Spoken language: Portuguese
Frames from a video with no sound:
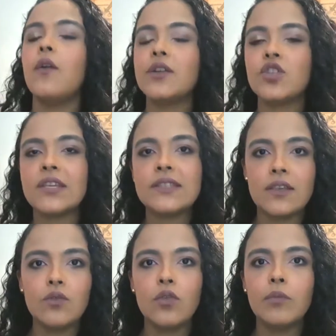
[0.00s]
eu acho que é
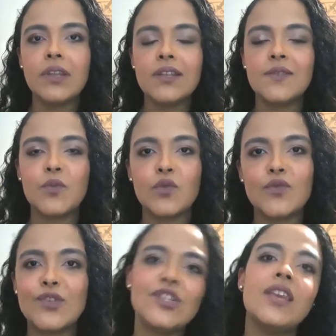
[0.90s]
assim que o nome dele se
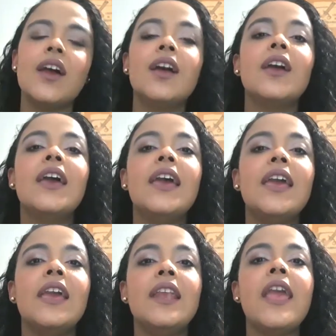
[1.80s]
pronuncia,
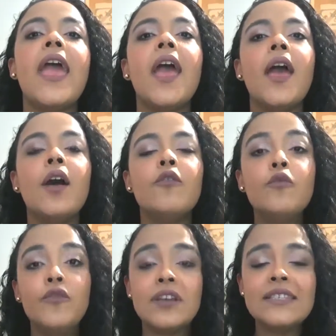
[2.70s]
ele é
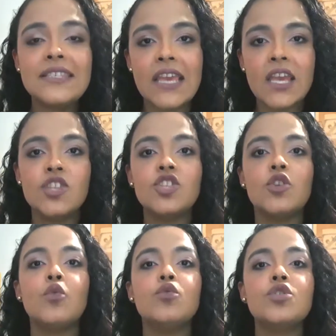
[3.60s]
um francês
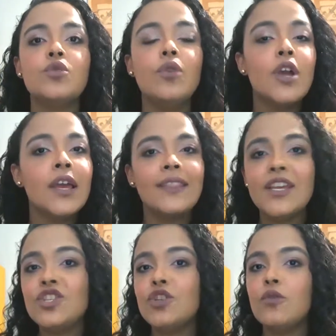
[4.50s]
que cujo
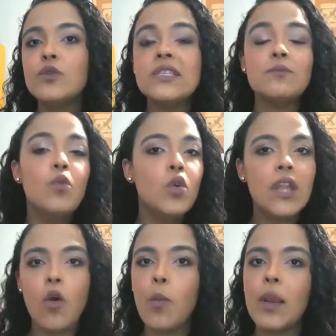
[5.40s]
destino
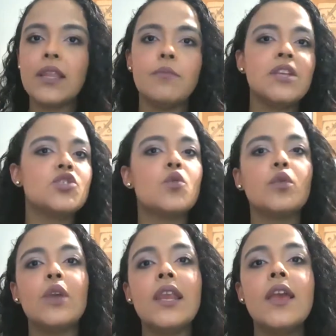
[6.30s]
muda completamente
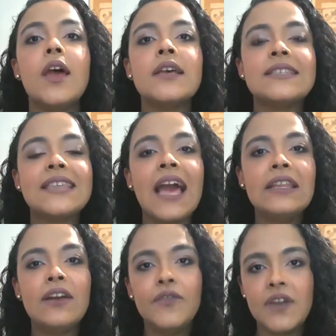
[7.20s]
quando ele
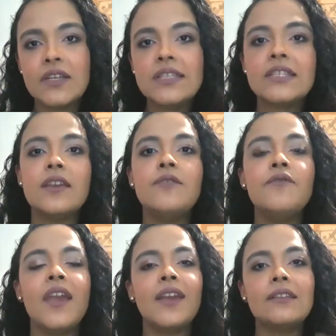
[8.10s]
sai da França e
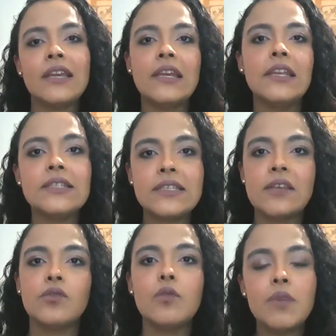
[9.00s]
vem até a Ilha de
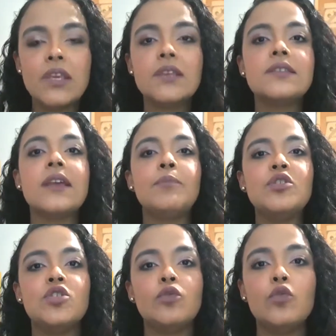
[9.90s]
São Domingos, a
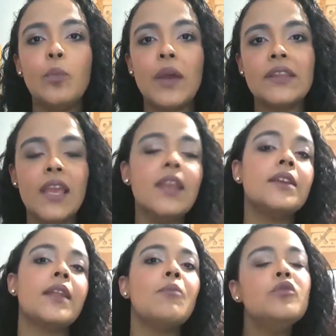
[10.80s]
pedido do pai dele,
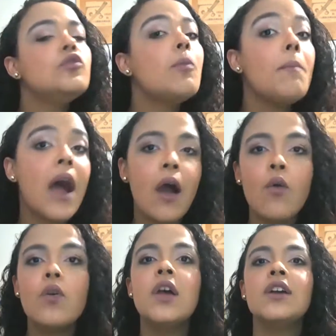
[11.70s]
que está muito
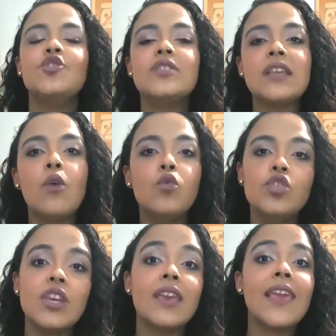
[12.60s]
mal de
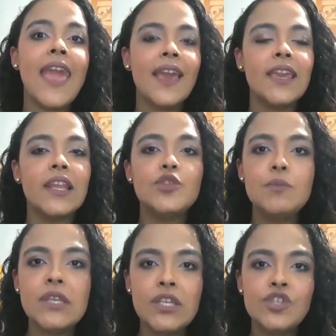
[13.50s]
saúde, que quer que ele
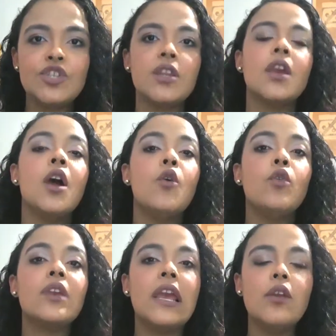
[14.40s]
administre
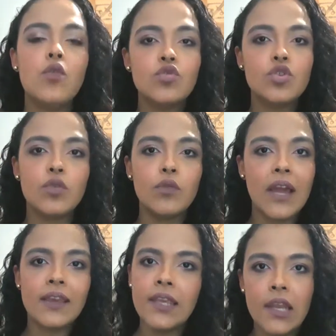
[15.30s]
o que ele construiu
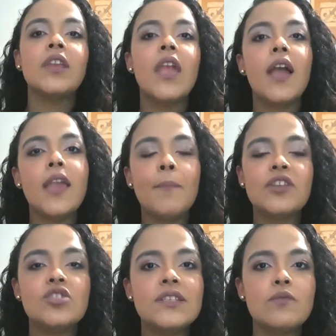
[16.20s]
na ilha. E aí, a
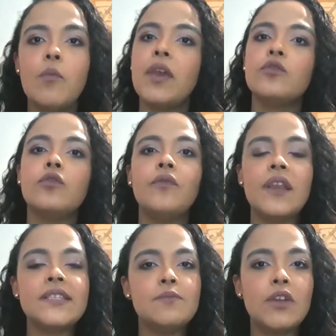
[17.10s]
partir desse momento, do
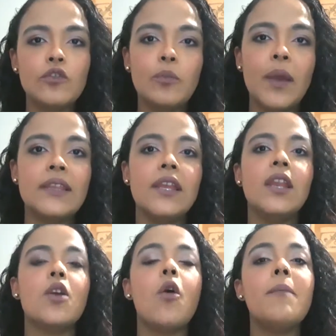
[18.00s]
falecimento do pai dele,
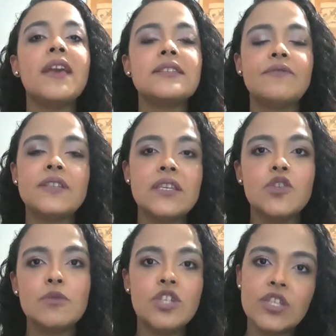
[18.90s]
ele começa a fazer
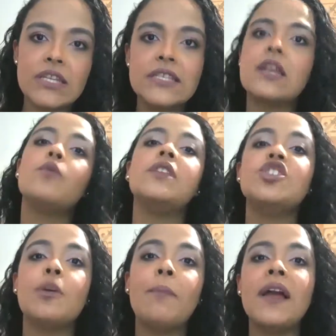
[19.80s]
administração e
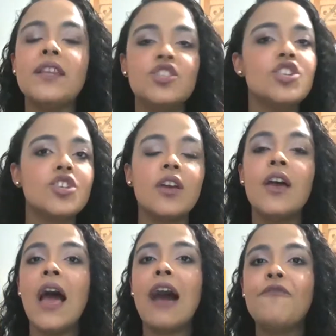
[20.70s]
deixa Paris, deixa
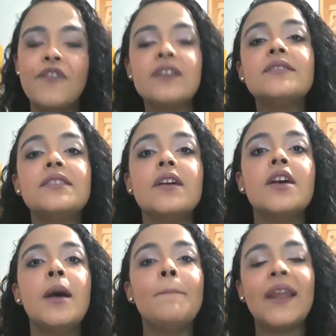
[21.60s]
a França
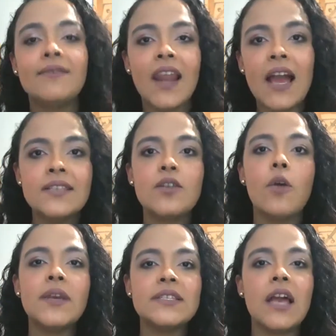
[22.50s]
para trás e
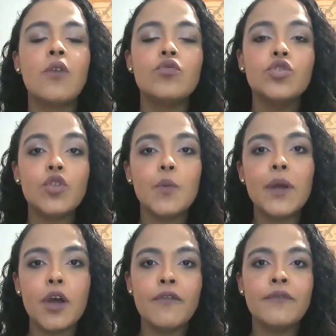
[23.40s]
começa a construir
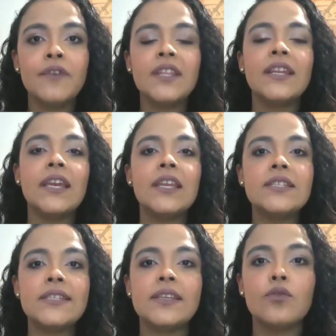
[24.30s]
uma nova vida na ilha
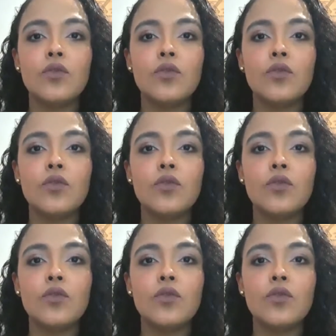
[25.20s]
de São